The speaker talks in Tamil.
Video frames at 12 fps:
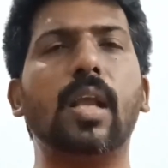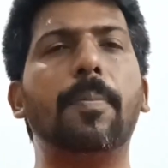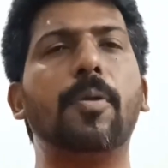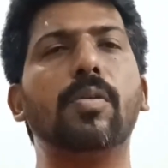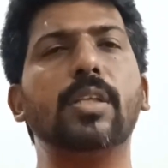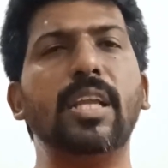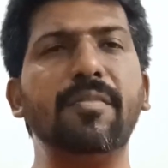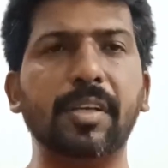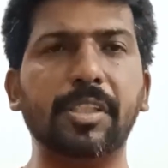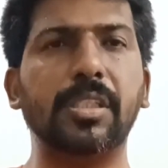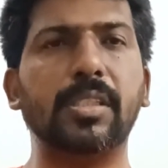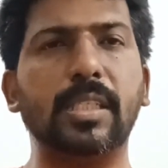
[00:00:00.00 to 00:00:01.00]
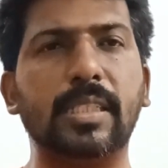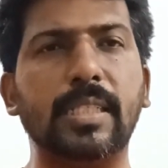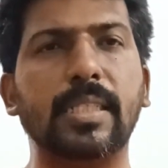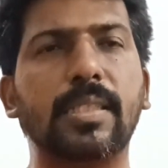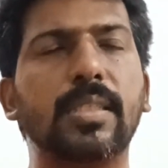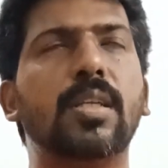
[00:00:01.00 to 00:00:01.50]
அப்புறம் வந்து இன்ஃபெக்ஷியஸ்
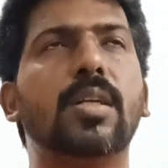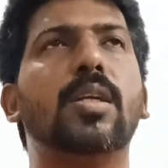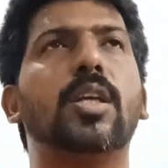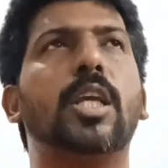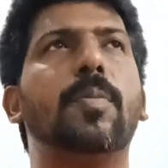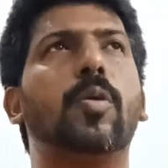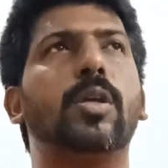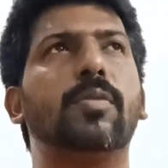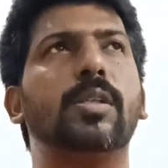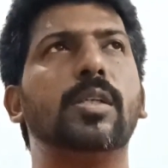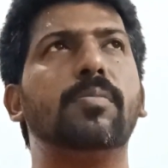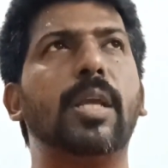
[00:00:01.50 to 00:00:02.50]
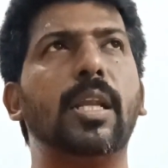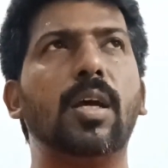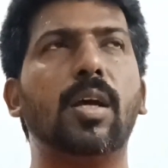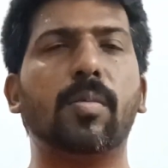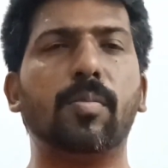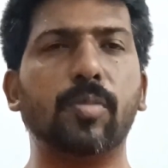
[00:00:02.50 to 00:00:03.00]
டிசீசஸ் இப்போ இது வந்து
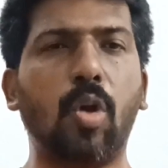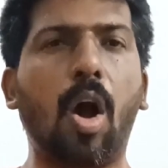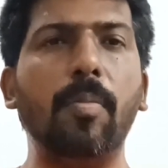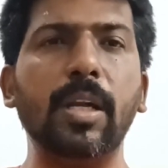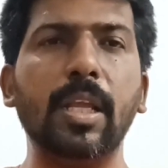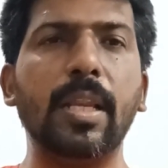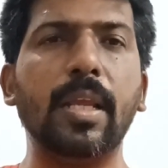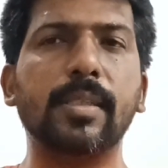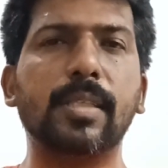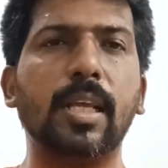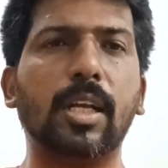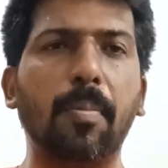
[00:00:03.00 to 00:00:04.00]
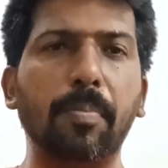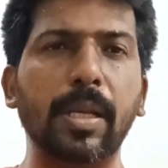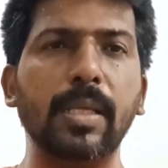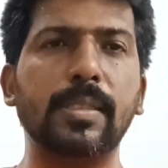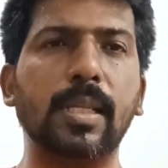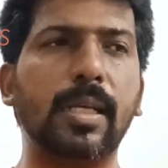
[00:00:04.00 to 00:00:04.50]
மெயினாக காமன் ஏரியாஸில்
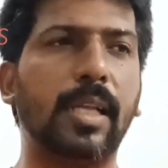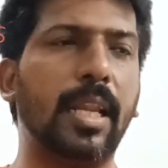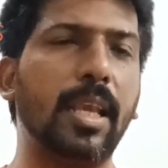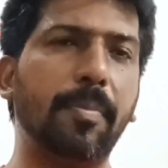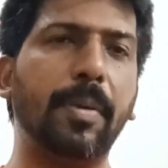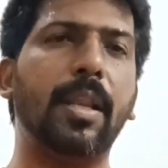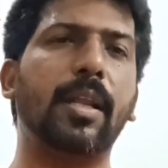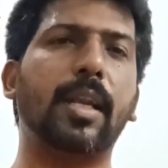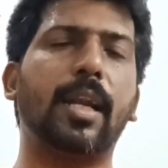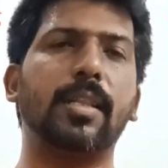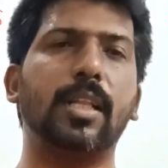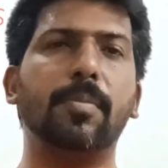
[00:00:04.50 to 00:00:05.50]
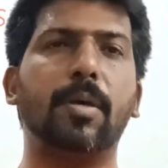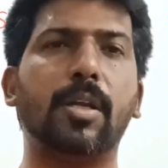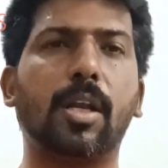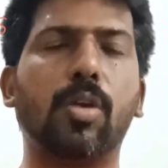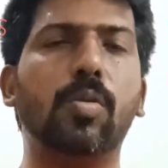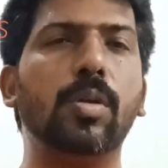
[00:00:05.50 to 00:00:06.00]
கம்பெனிஸில் நிறைய பேர் இருக்கிற இடத்துல இந்த மாதிரி
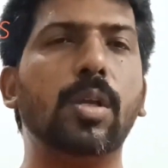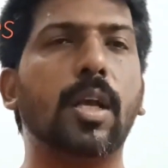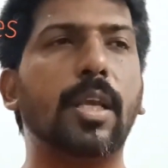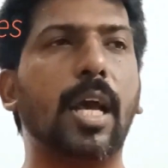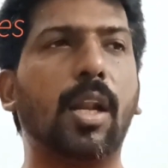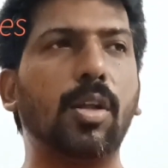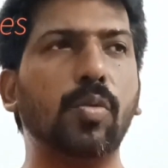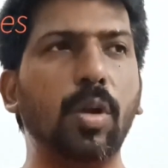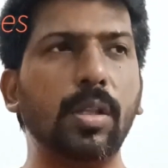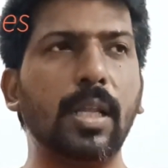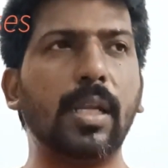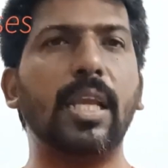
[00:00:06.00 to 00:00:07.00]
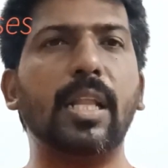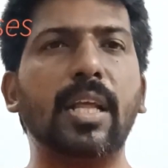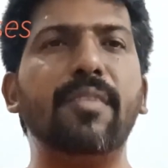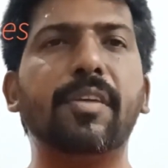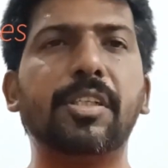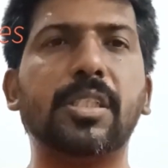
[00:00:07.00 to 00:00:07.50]
நடக்கும் யாராவது ஒருத்தருக்கு
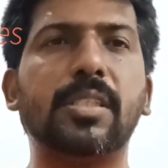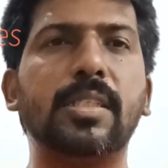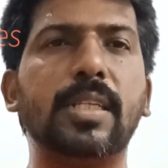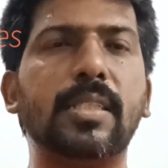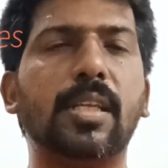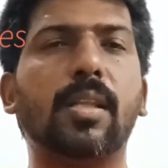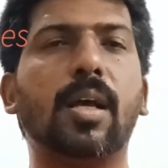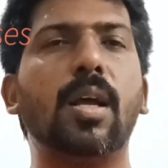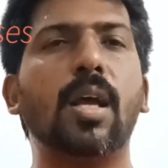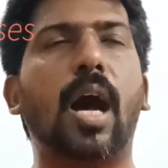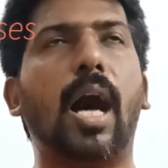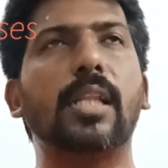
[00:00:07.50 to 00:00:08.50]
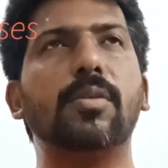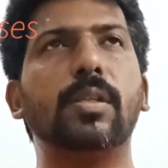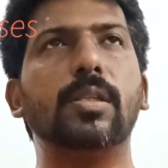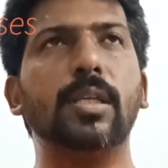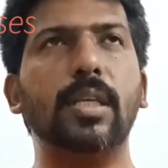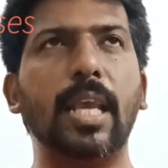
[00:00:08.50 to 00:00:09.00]
ஏதாவது இன்ஃபெக்ஷியஸ் டிசீஸ் இருந்தால் அது
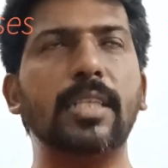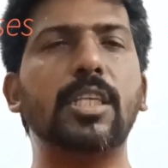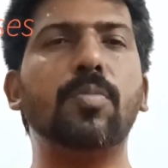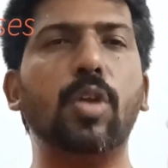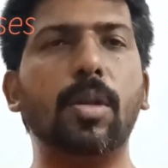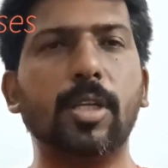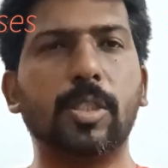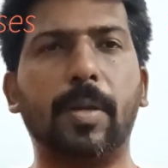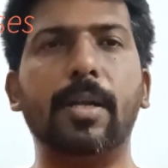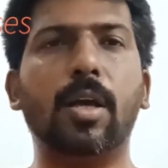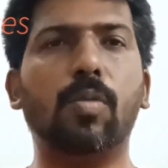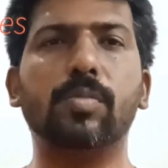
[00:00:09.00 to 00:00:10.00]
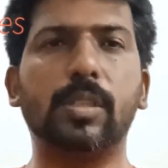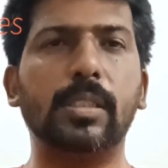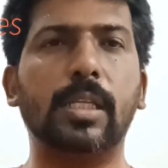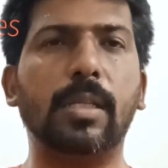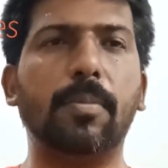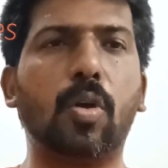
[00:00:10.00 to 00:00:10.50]
வந்து ஏசி மூலியமா ஸ்ப்ரெட்
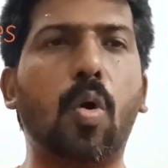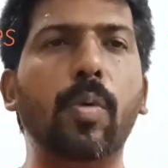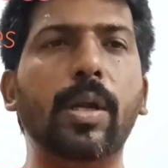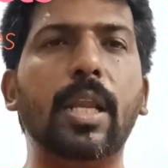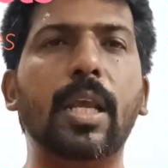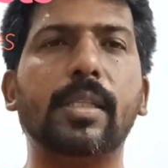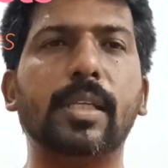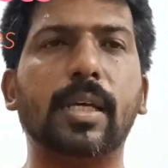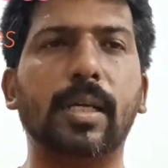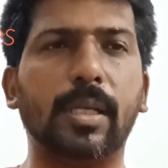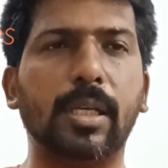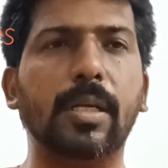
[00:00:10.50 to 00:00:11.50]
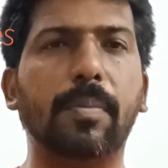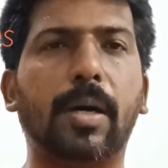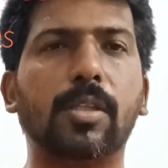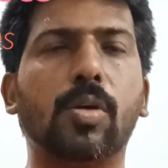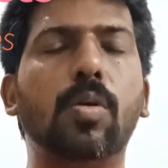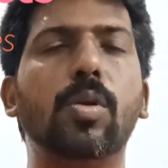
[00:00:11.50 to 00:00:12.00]
ஆகும் நம்ம கோவிட்லேயே அந்த இதை
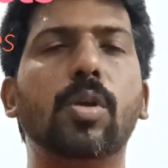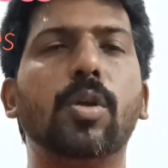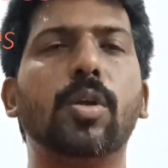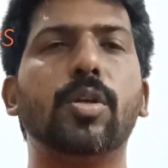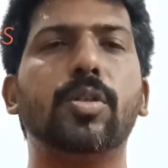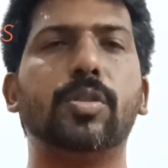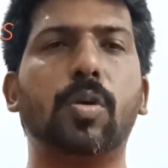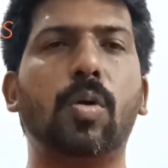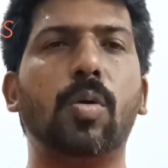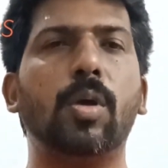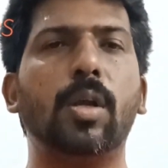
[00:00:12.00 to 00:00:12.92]
பார்த்தோம் ஸோ